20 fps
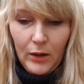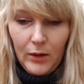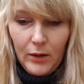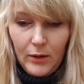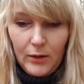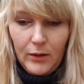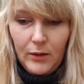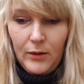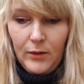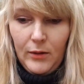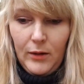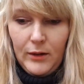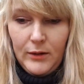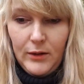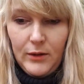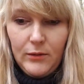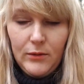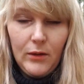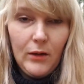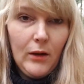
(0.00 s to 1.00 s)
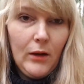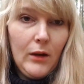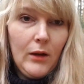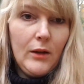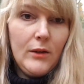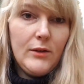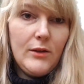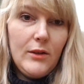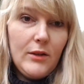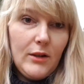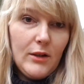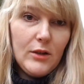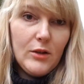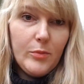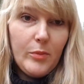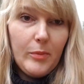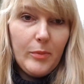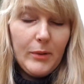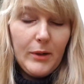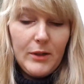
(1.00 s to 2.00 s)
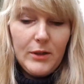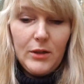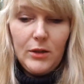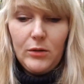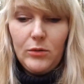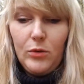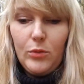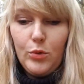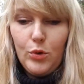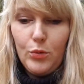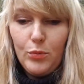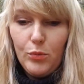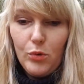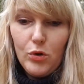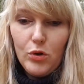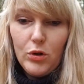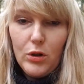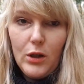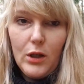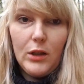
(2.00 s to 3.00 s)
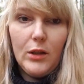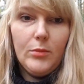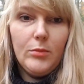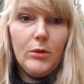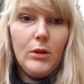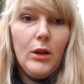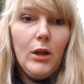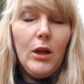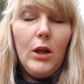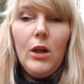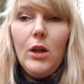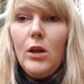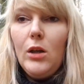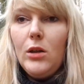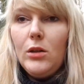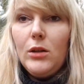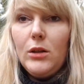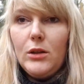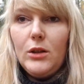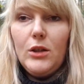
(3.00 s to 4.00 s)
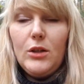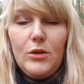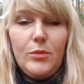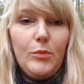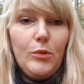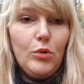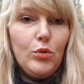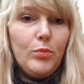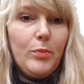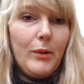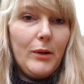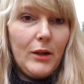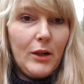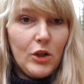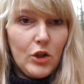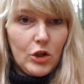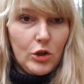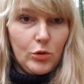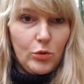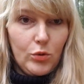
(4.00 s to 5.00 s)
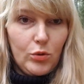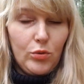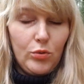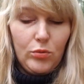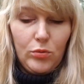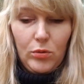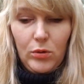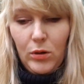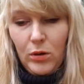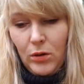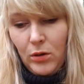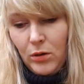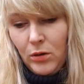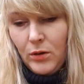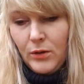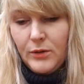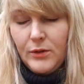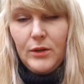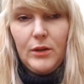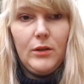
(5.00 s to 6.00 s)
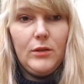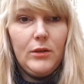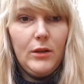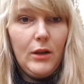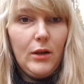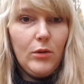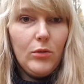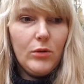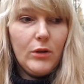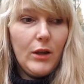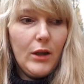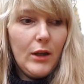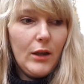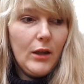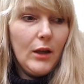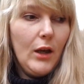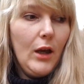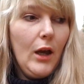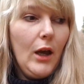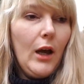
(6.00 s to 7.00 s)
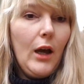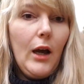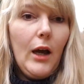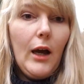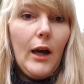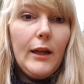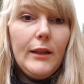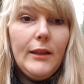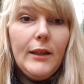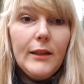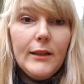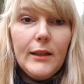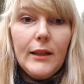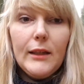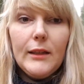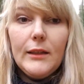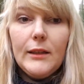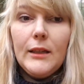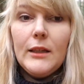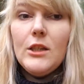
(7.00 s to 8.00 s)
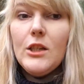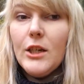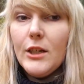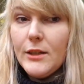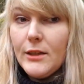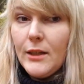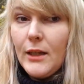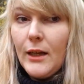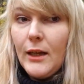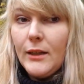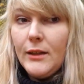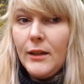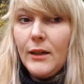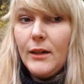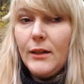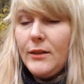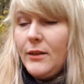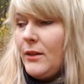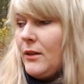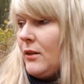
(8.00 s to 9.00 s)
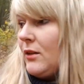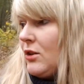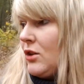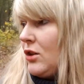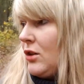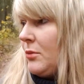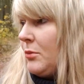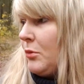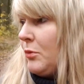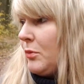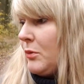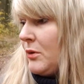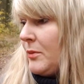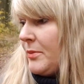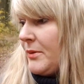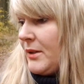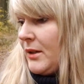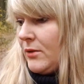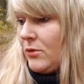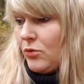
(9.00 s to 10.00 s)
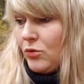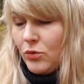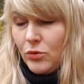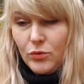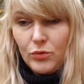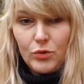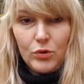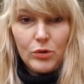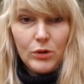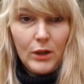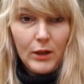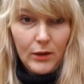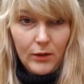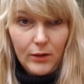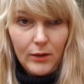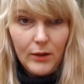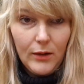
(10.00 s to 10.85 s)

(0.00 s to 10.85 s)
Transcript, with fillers: э, один сириец попросил, в общем, можно я там на 30 минут пораньше уйду. Он сказал, да, окей. На час. А нет, на час, да. Она хотела же ему записать журнал,